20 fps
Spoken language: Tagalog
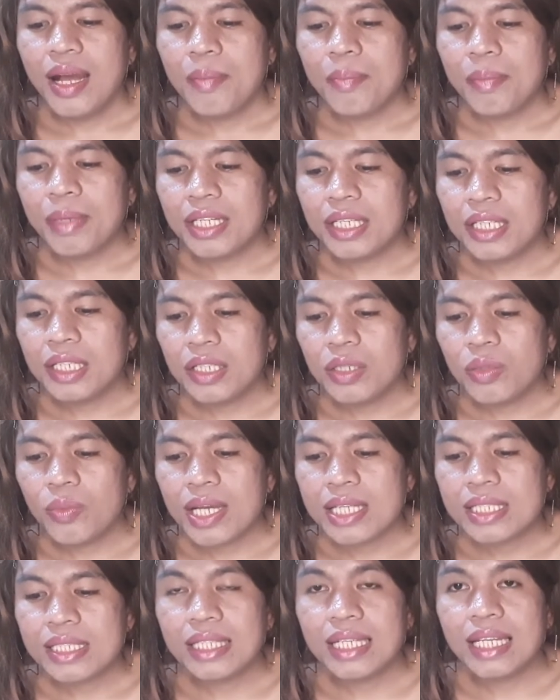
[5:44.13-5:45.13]

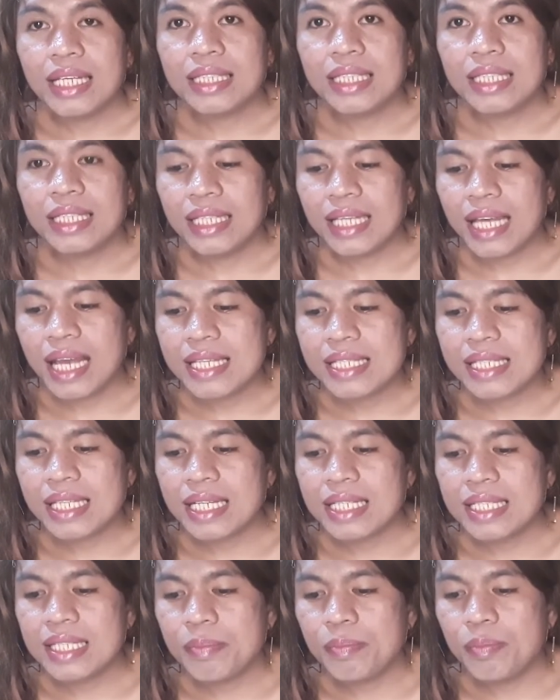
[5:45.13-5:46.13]
Maiiwasan natin guys
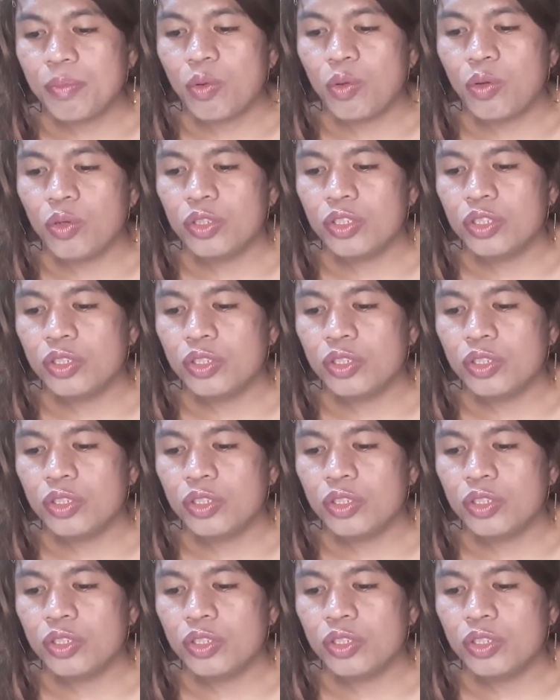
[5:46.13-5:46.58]
ang sipon,